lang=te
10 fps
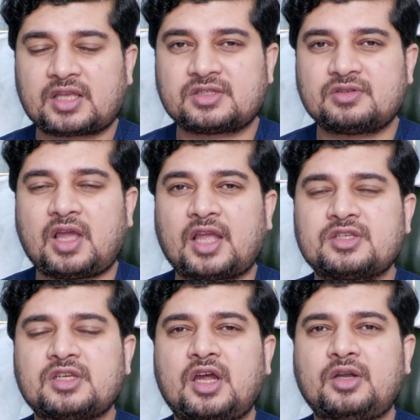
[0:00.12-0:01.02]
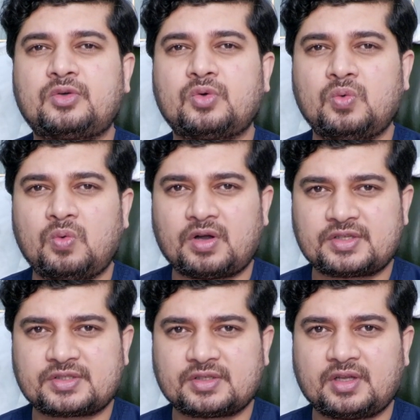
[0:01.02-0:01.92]
అసలు యాక్చువల్గా ట్రూ
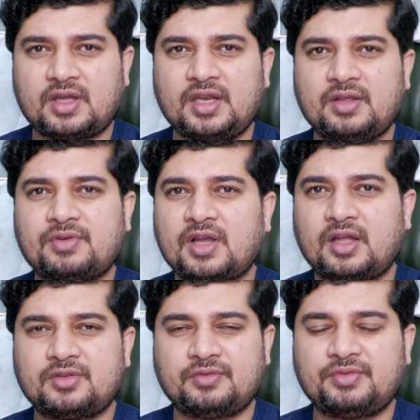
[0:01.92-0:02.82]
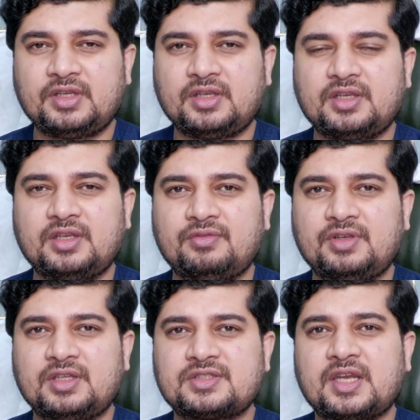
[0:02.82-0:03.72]
వాట్స్ అనేవి కాదు ఇవి
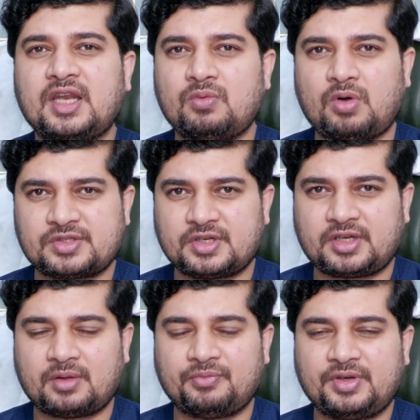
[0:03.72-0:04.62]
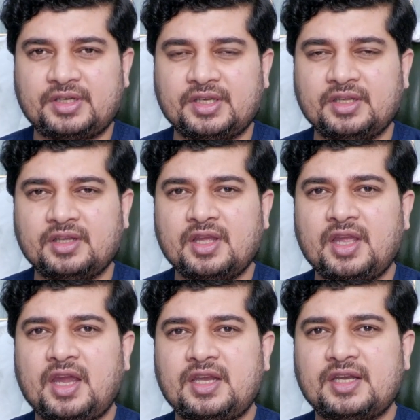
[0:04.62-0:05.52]
ఇవి సెనల్ వాట్స్ అంటాం వీటిని
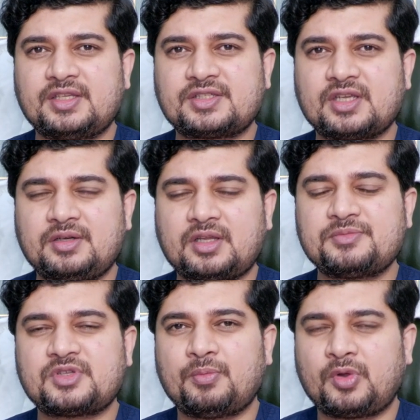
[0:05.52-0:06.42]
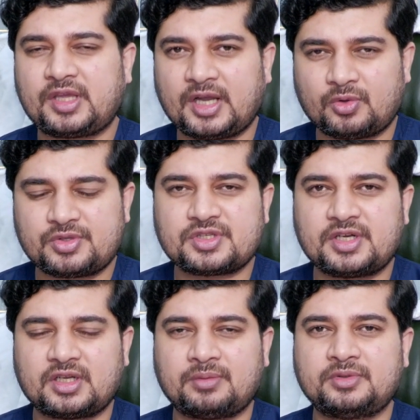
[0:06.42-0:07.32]
అండ్ అట్ ద సేమ్ టైం సెబోరీ కెరటోసిస్
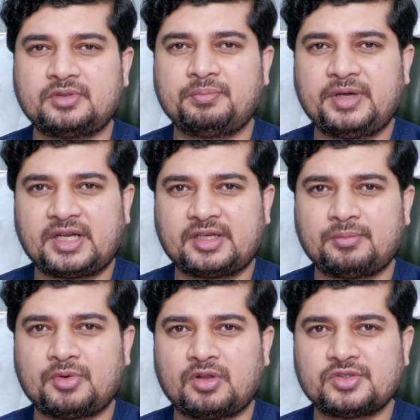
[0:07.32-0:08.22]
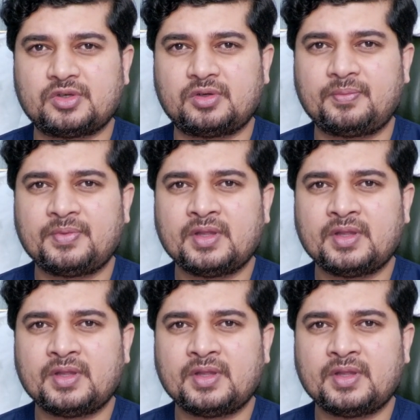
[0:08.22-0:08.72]
అంటాము మెడికల్ టెర్మినాలజీలో